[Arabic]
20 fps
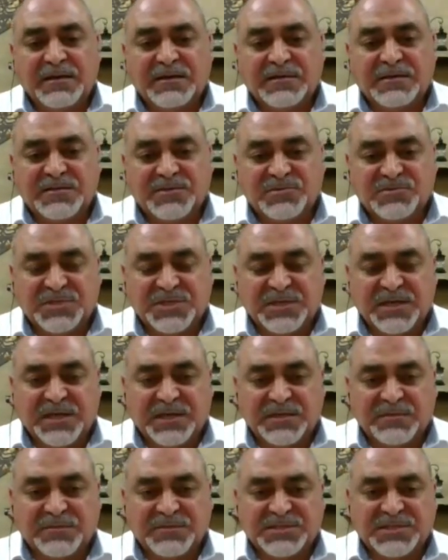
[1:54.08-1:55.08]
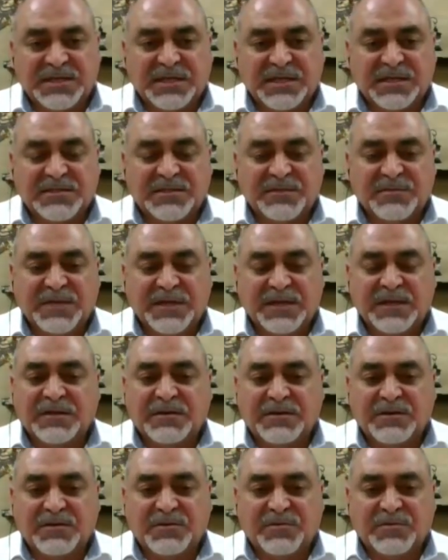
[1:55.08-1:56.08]
توجيهات من جلاله
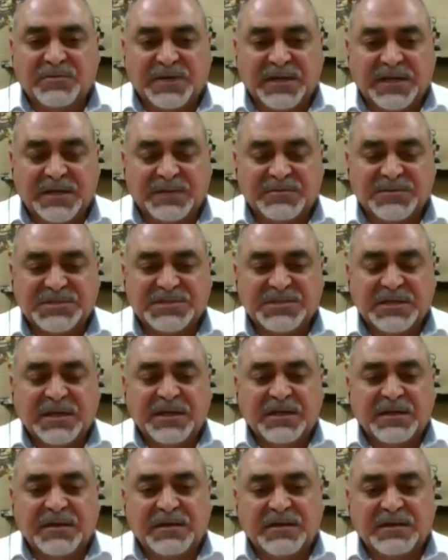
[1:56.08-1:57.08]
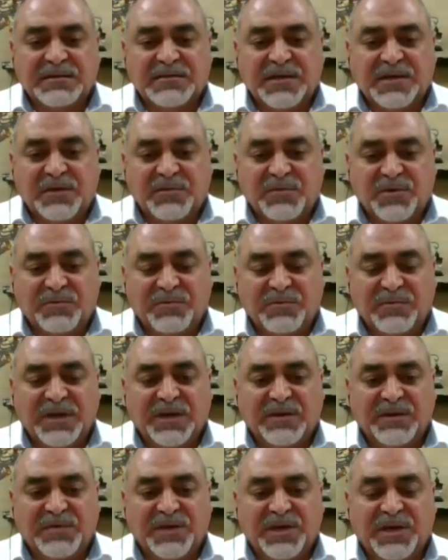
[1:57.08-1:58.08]
الملك اللي هو برنامج دعم
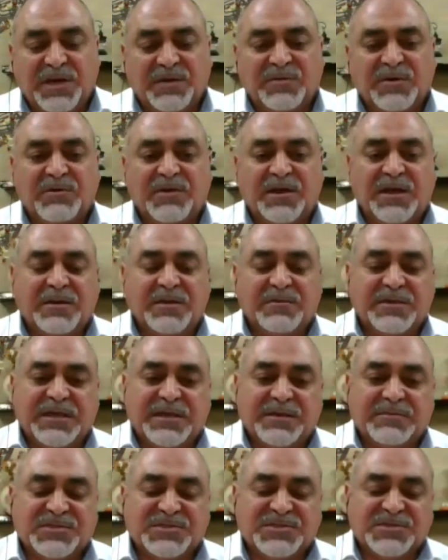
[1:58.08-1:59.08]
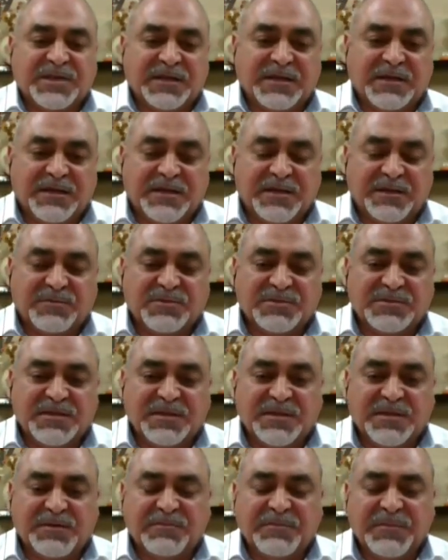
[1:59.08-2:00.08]
عمال الميامة والعاملين بشكل غير
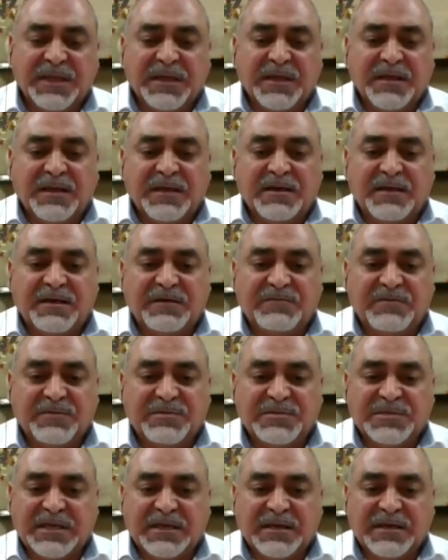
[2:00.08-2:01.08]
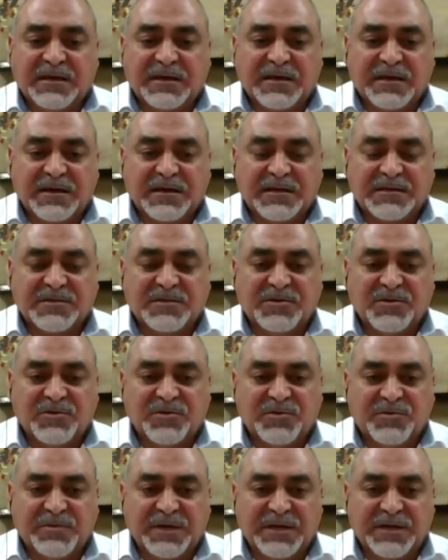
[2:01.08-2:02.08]
منتظم آه، في البداية قررت
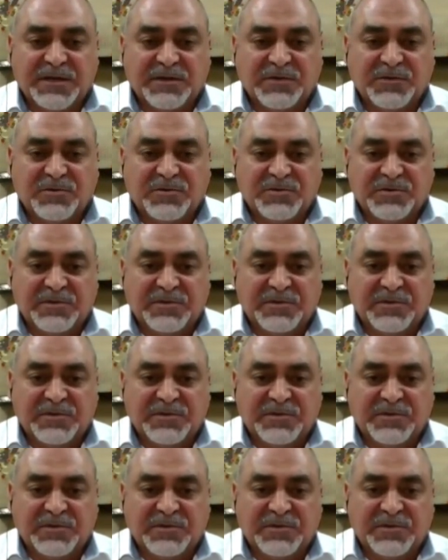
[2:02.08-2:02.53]
الحكومة أن يكون